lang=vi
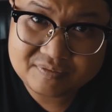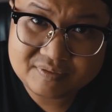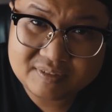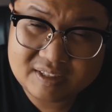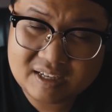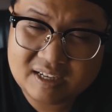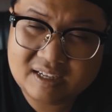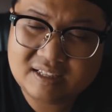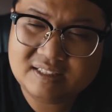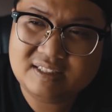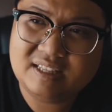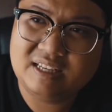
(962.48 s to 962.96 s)

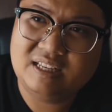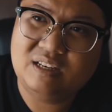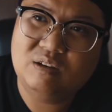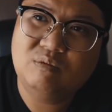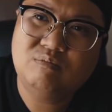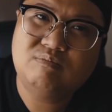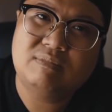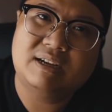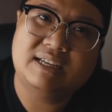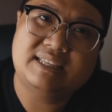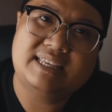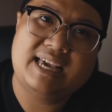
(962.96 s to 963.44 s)
đó, thì
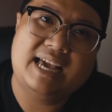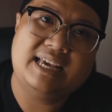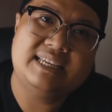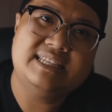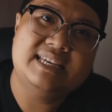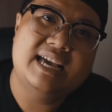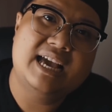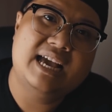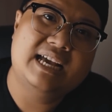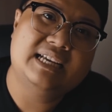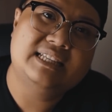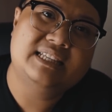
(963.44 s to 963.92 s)
lúc mà
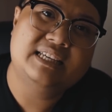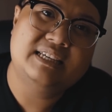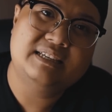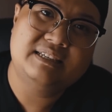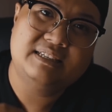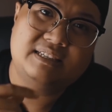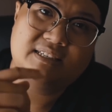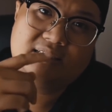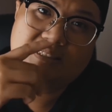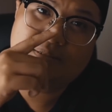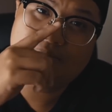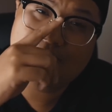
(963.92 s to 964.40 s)
chạy về
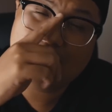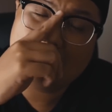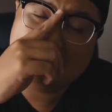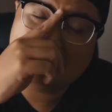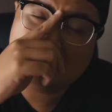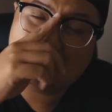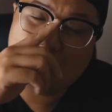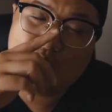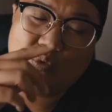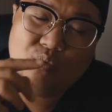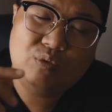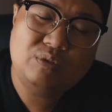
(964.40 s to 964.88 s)
thì bà
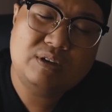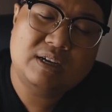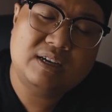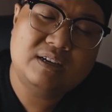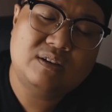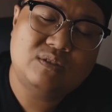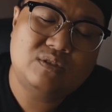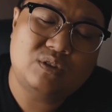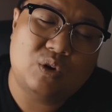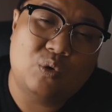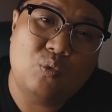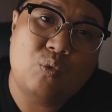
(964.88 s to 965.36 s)
chủ
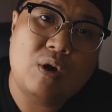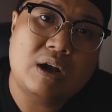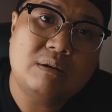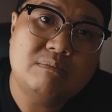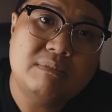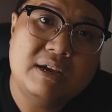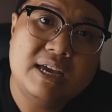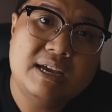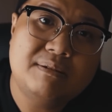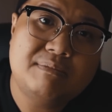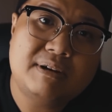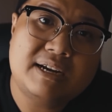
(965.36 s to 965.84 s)
cái chủ
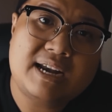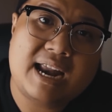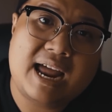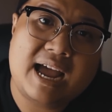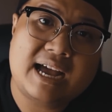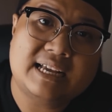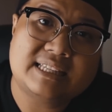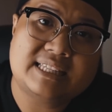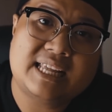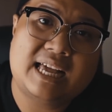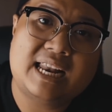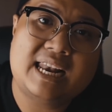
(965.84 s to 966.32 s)
quán bia mới
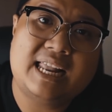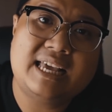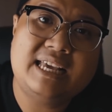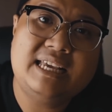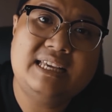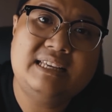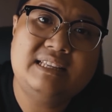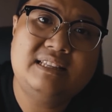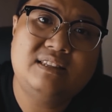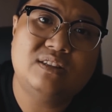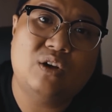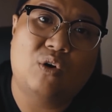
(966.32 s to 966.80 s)
ra ta
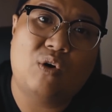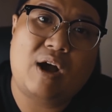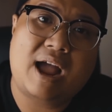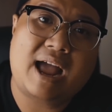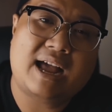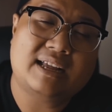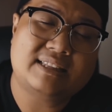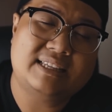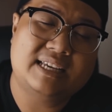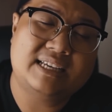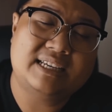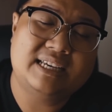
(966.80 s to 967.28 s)
lấy đồ
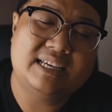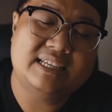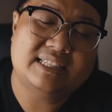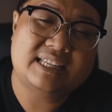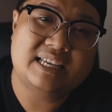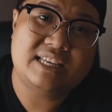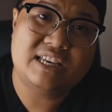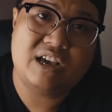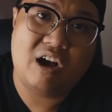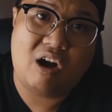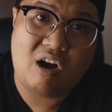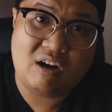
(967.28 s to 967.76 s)
ăn này kia
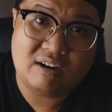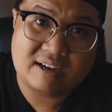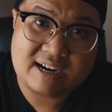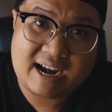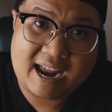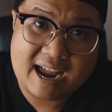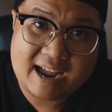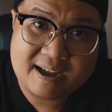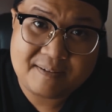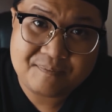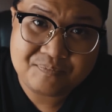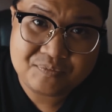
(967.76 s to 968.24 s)
ta dọn
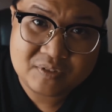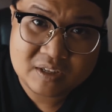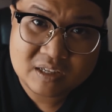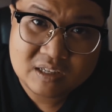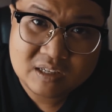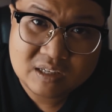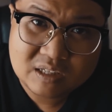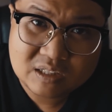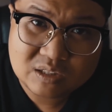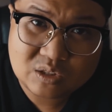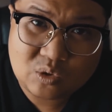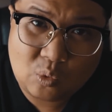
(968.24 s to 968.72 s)
ra
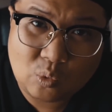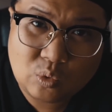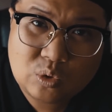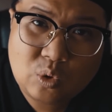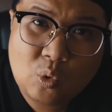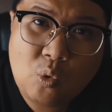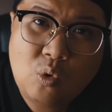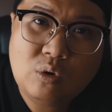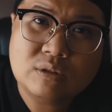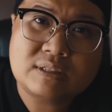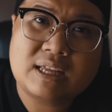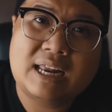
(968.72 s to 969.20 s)
tủ
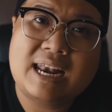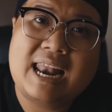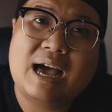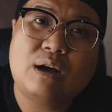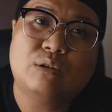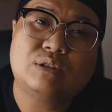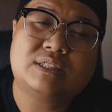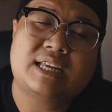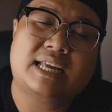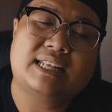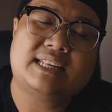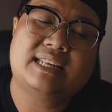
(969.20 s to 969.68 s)
thuốc ta
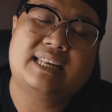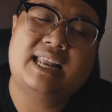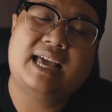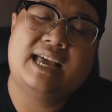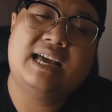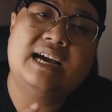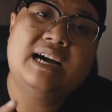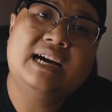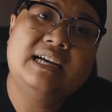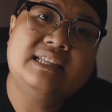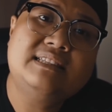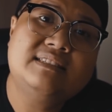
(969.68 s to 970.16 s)
lau sạch
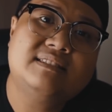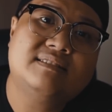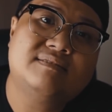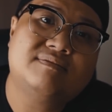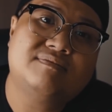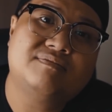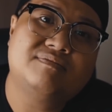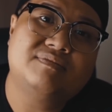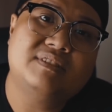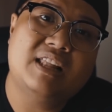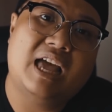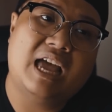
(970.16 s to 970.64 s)
lại hết
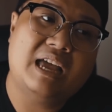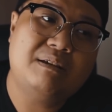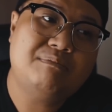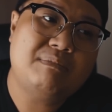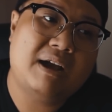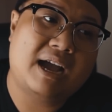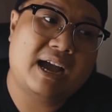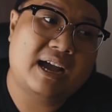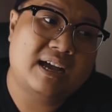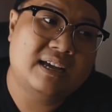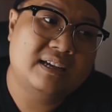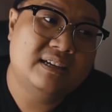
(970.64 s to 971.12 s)
để
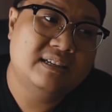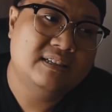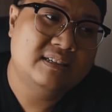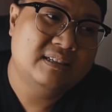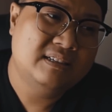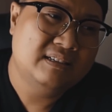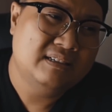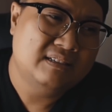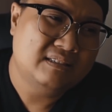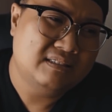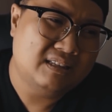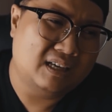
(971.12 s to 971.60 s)
mà
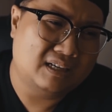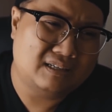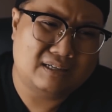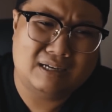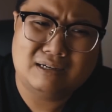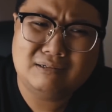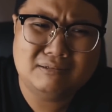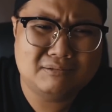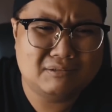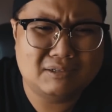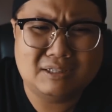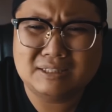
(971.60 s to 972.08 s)
thật
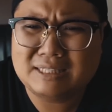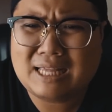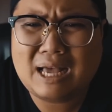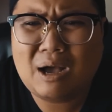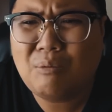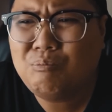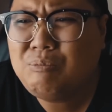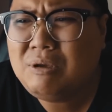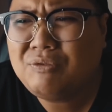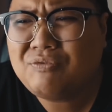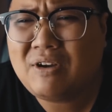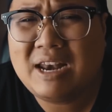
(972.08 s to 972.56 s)
ra người ta
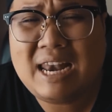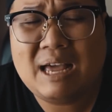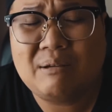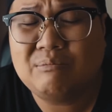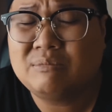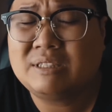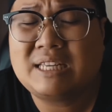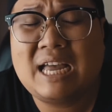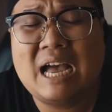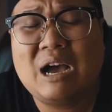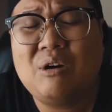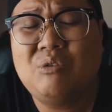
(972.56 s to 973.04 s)
không biết phải
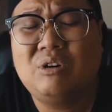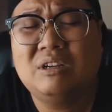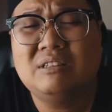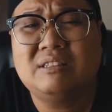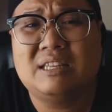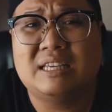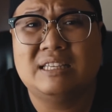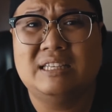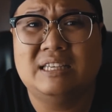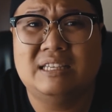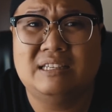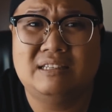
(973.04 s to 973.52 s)
làm sao á,
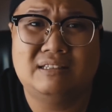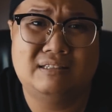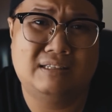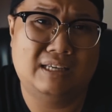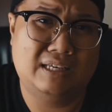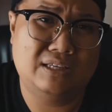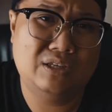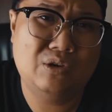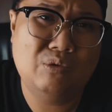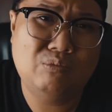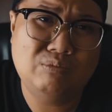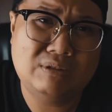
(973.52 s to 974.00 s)
tại vì
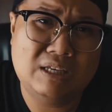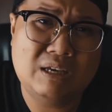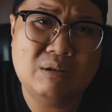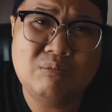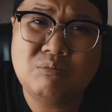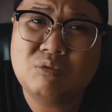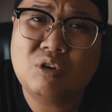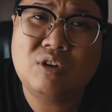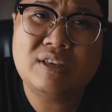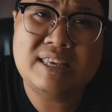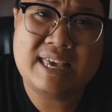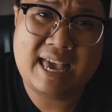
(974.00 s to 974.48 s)
chị dung chị
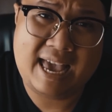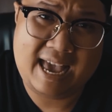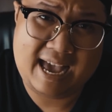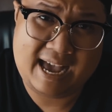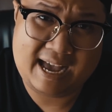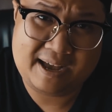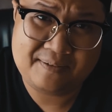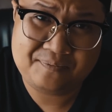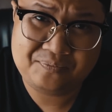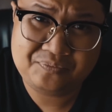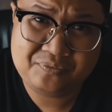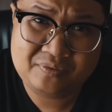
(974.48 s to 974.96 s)
không có
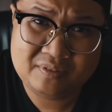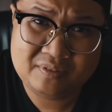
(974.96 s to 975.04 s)
nhà